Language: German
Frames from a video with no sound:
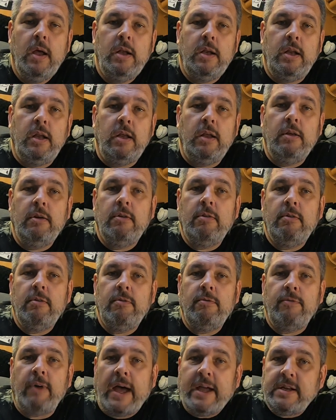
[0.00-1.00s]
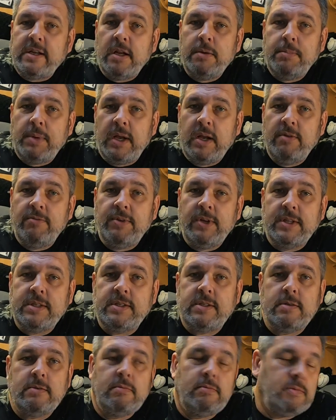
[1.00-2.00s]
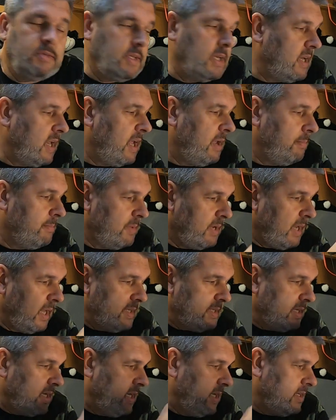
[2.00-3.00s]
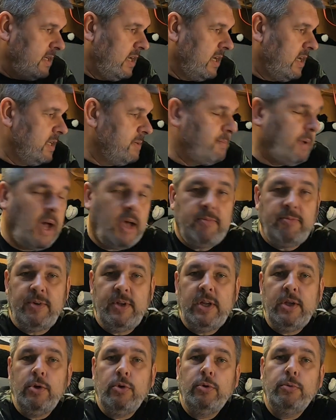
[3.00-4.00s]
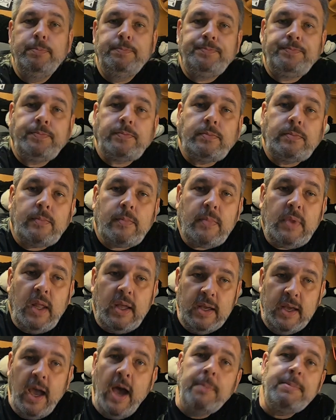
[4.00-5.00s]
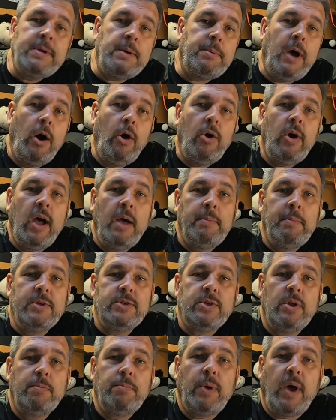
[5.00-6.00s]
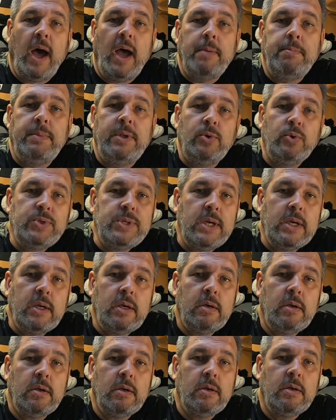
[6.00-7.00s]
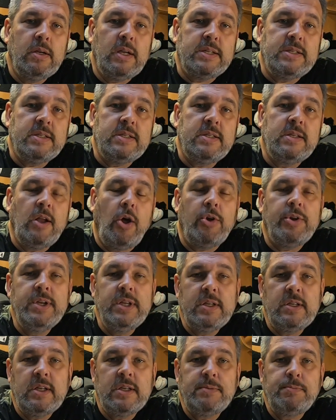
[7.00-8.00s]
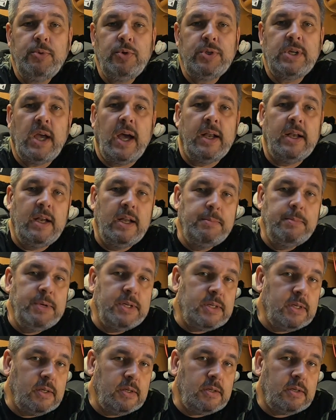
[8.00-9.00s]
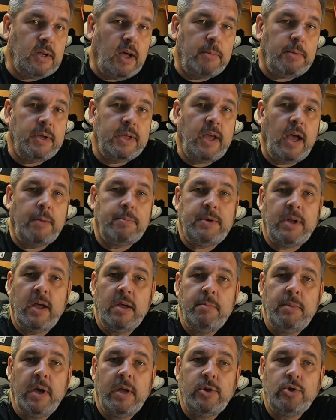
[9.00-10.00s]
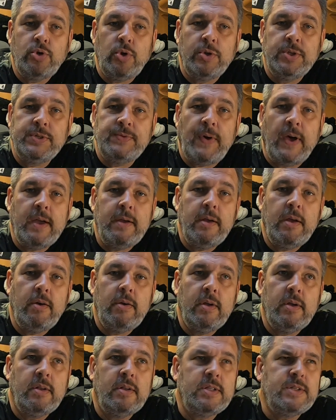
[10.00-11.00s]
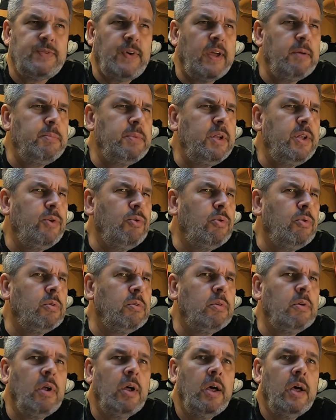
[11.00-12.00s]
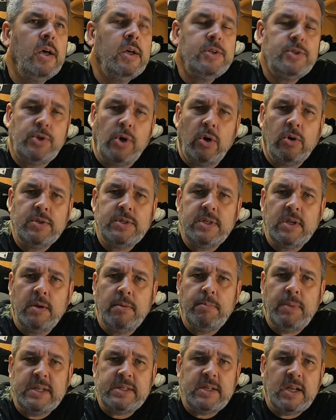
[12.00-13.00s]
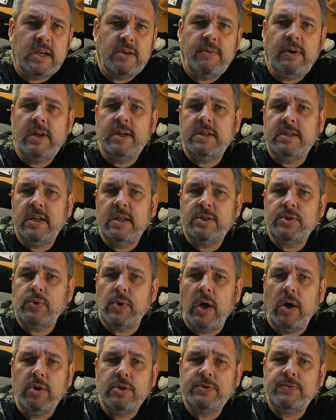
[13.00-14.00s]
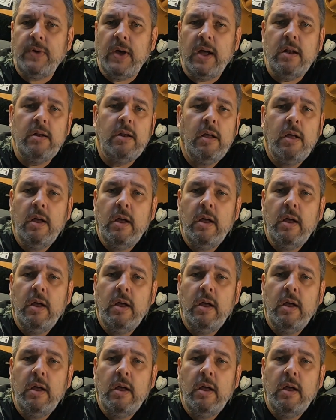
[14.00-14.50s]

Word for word: Die weiteren Benefits sind eben tatsächlich dann das Prime Video, Ihr habt aber auch Amazon Prime Music. Äh, das ist noch nicht das Music Unlimited, aber ihr habt da immerhin schon zwei, äh, zwei Millionen Songs in bester Qualität zur Auswahl.